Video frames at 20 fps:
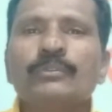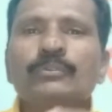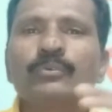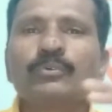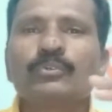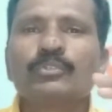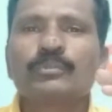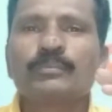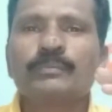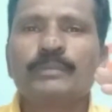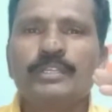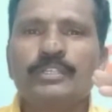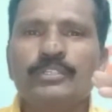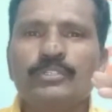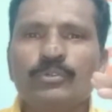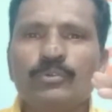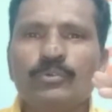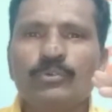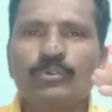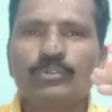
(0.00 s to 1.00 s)
तो उसमें
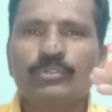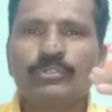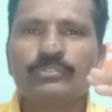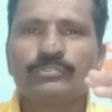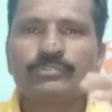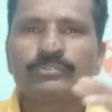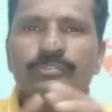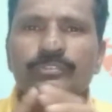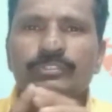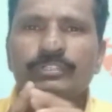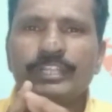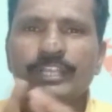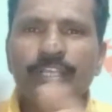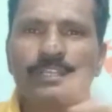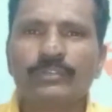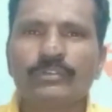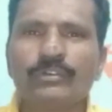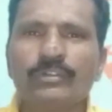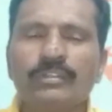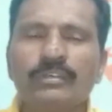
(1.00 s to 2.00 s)
जो वो
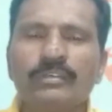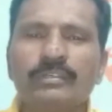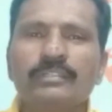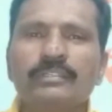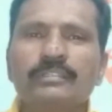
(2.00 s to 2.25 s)
ट्रैंगर